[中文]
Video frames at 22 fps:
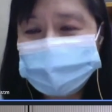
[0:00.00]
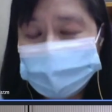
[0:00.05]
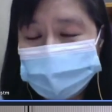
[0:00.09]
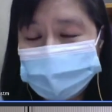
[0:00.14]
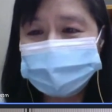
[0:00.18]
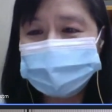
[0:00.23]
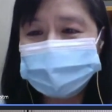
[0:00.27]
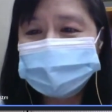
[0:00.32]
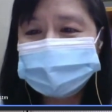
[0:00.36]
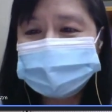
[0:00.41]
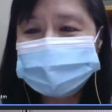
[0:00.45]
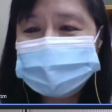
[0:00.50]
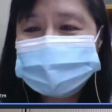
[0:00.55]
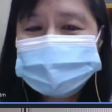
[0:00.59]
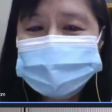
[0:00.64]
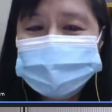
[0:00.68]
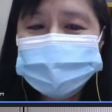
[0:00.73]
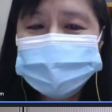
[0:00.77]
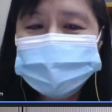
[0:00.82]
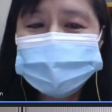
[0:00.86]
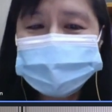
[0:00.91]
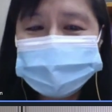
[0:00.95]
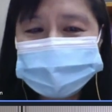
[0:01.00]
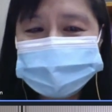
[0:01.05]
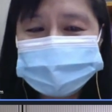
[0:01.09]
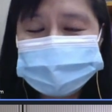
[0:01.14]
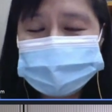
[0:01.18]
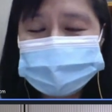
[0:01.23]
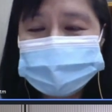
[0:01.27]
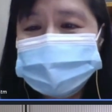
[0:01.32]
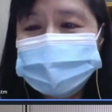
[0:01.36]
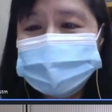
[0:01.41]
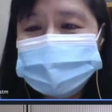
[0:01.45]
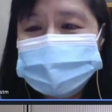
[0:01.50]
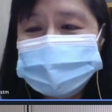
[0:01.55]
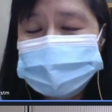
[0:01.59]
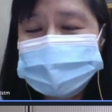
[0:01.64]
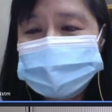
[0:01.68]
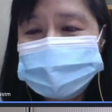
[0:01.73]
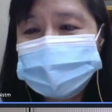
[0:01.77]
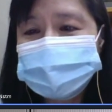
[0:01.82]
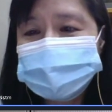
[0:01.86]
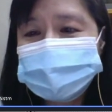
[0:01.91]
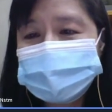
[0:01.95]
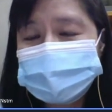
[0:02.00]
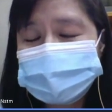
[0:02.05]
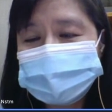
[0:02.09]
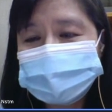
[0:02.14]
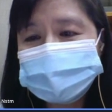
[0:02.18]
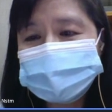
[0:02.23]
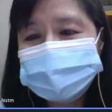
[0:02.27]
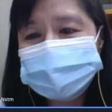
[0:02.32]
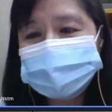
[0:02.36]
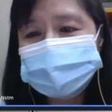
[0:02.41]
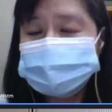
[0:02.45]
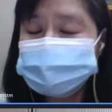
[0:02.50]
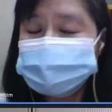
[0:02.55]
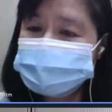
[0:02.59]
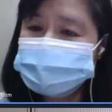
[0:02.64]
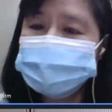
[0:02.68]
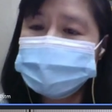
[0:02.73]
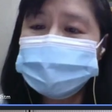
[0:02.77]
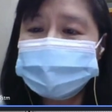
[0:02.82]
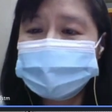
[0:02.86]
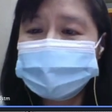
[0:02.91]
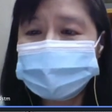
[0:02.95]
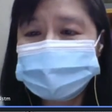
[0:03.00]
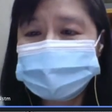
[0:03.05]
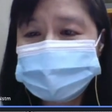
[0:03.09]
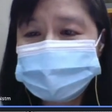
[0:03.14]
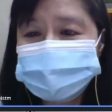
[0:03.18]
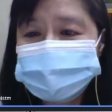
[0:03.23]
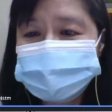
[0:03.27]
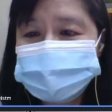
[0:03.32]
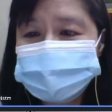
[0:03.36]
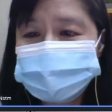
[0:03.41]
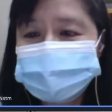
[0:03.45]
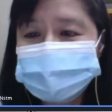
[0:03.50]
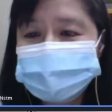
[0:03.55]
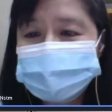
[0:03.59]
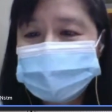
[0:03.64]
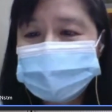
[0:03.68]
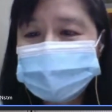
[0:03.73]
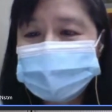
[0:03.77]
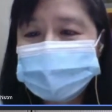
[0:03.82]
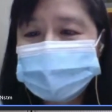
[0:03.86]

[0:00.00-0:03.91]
好，但是如果你深究这些原因，你就收不了数据。